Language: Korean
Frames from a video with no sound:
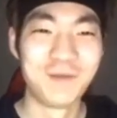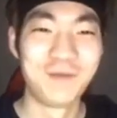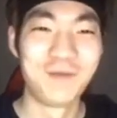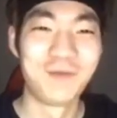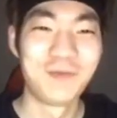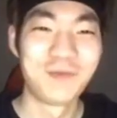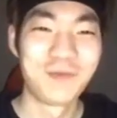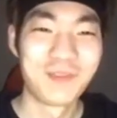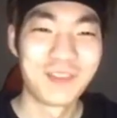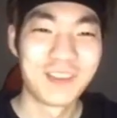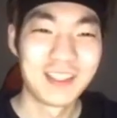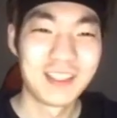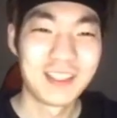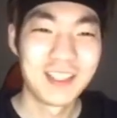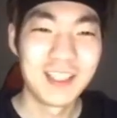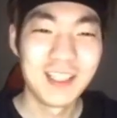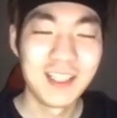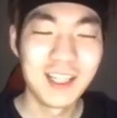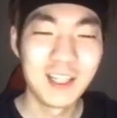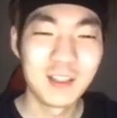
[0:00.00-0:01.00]
음.
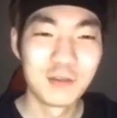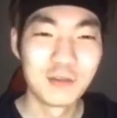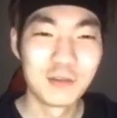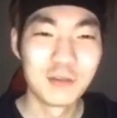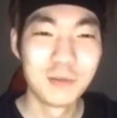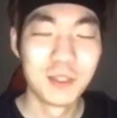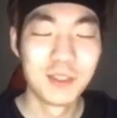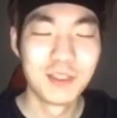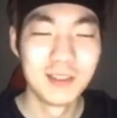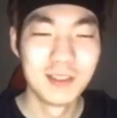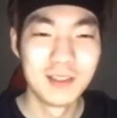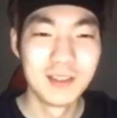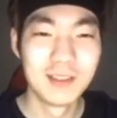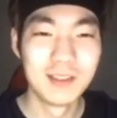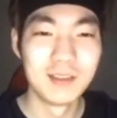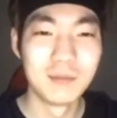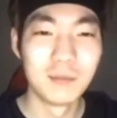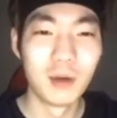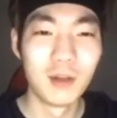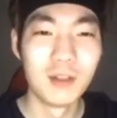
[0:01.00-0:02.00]
길게
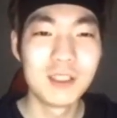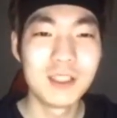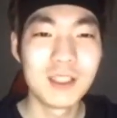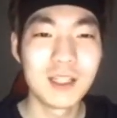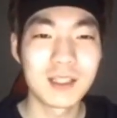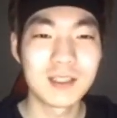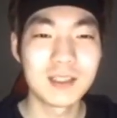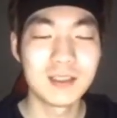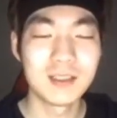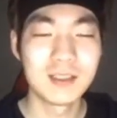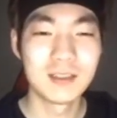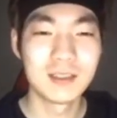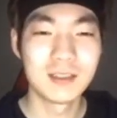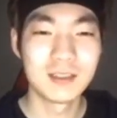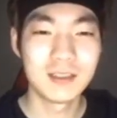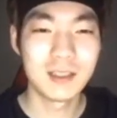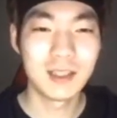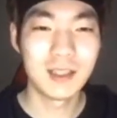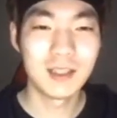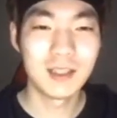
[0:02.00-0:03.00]
누르면은 먼지 하트
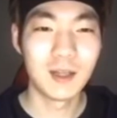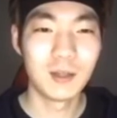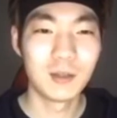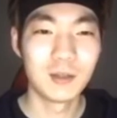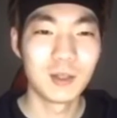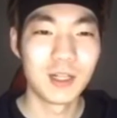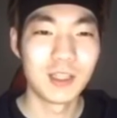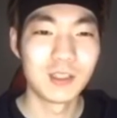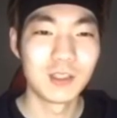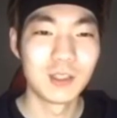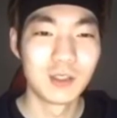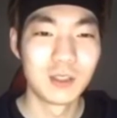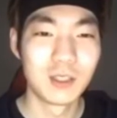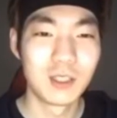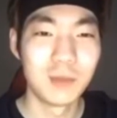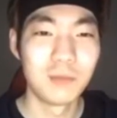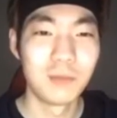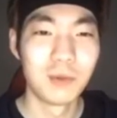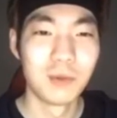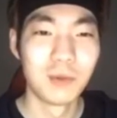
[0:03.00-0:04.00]
나온는거 알죠?
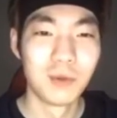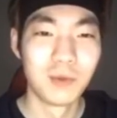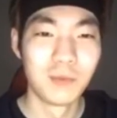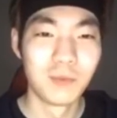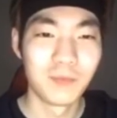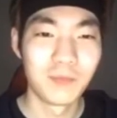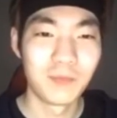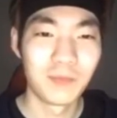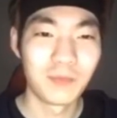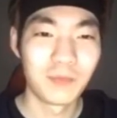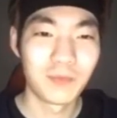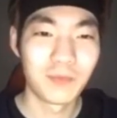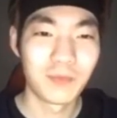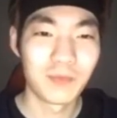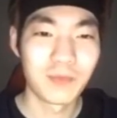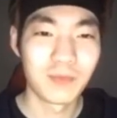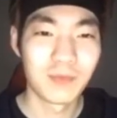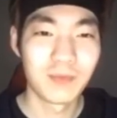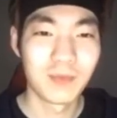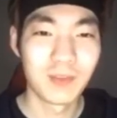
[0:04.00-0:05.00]
기포.
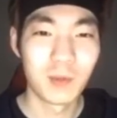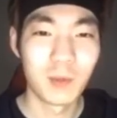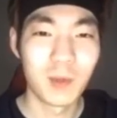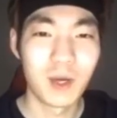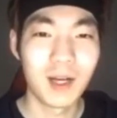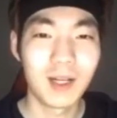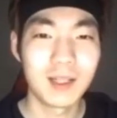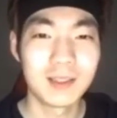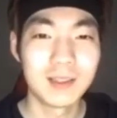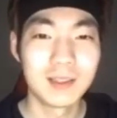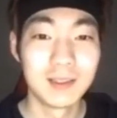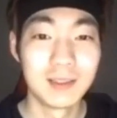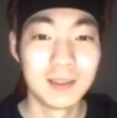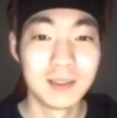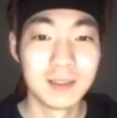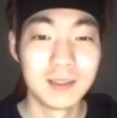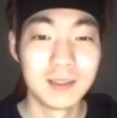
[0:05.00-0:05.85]
크다. 응, 음, 왕 아, 하트.